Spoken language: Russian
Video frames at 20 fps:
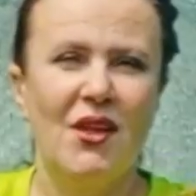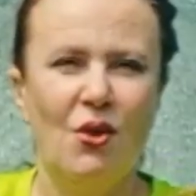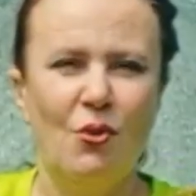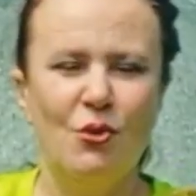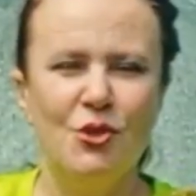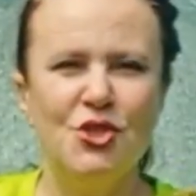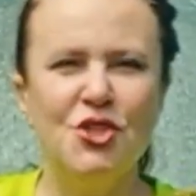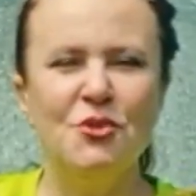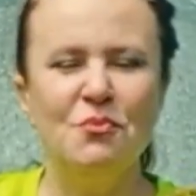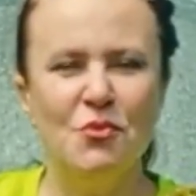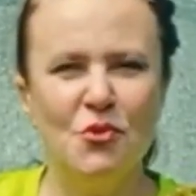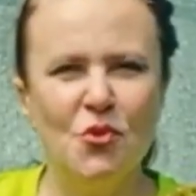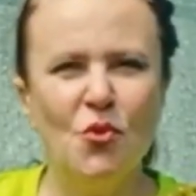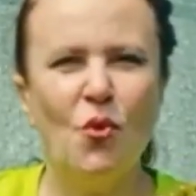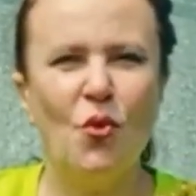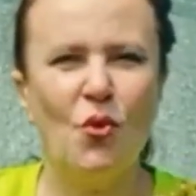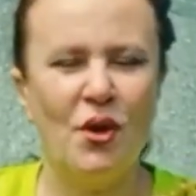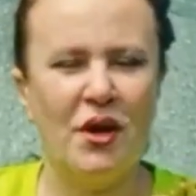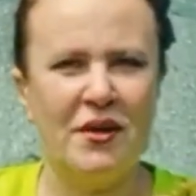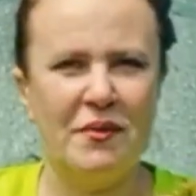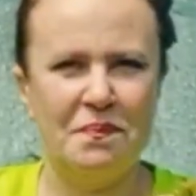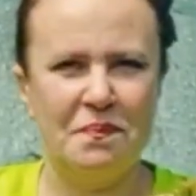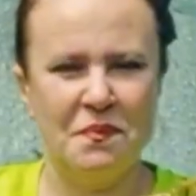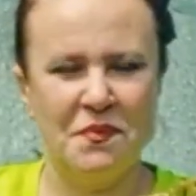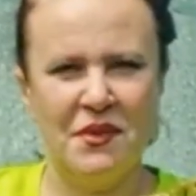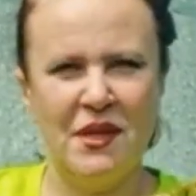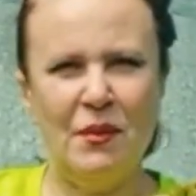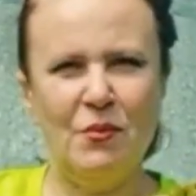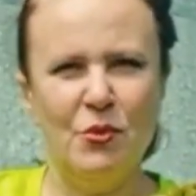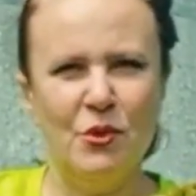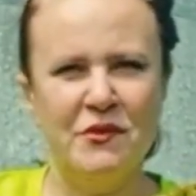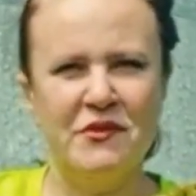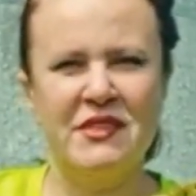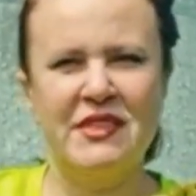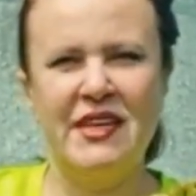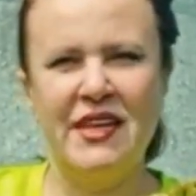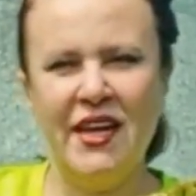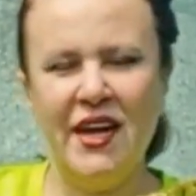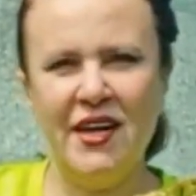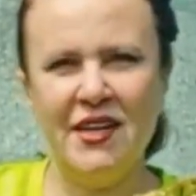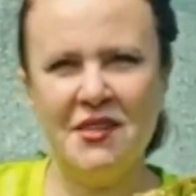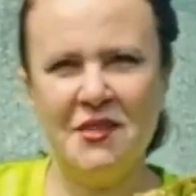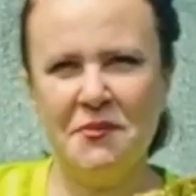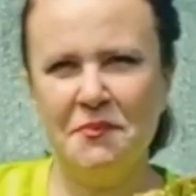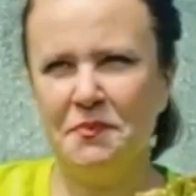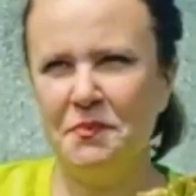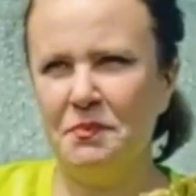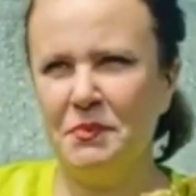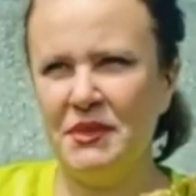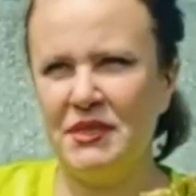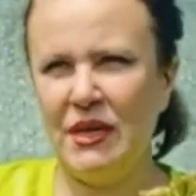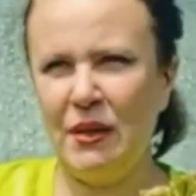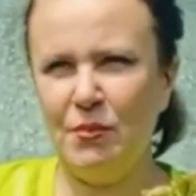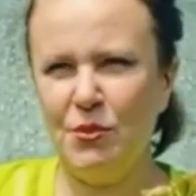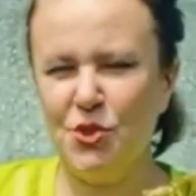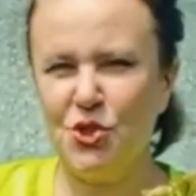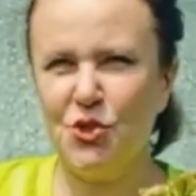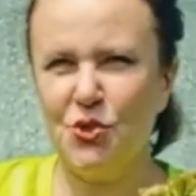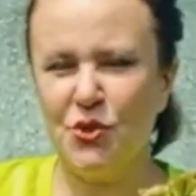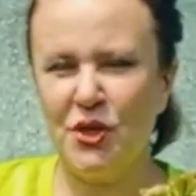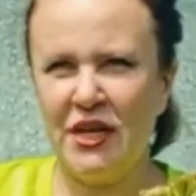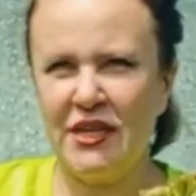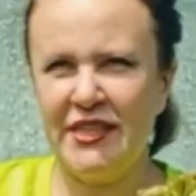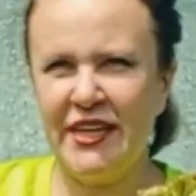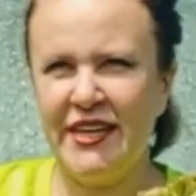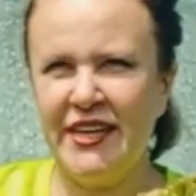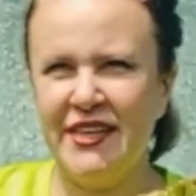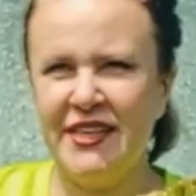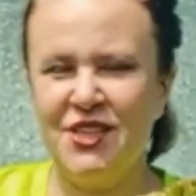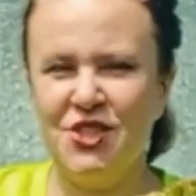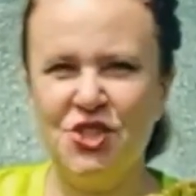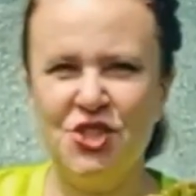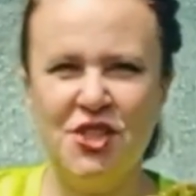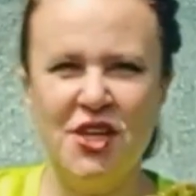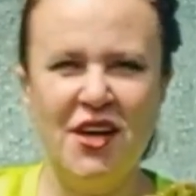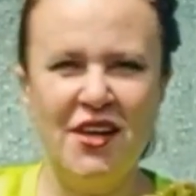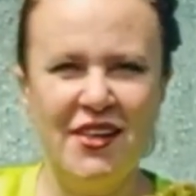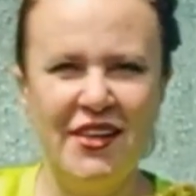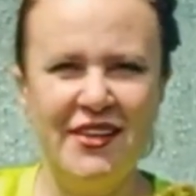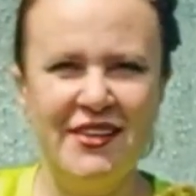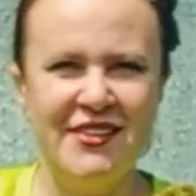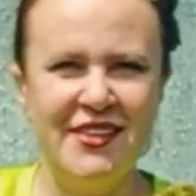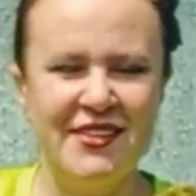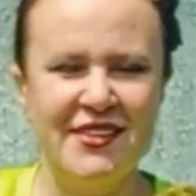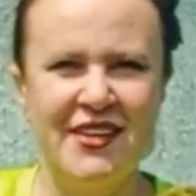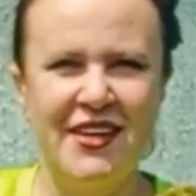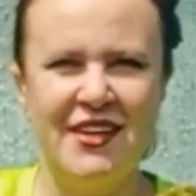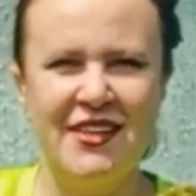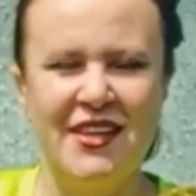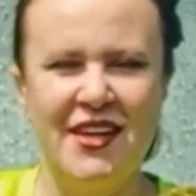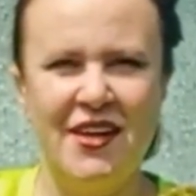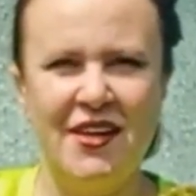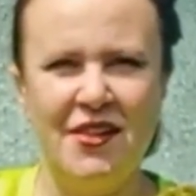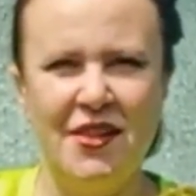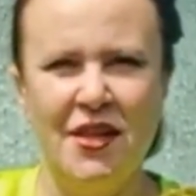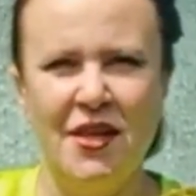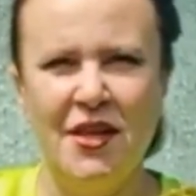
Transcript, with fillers: Очень много, на мой взгляд, потому что когда я начинала этот канал,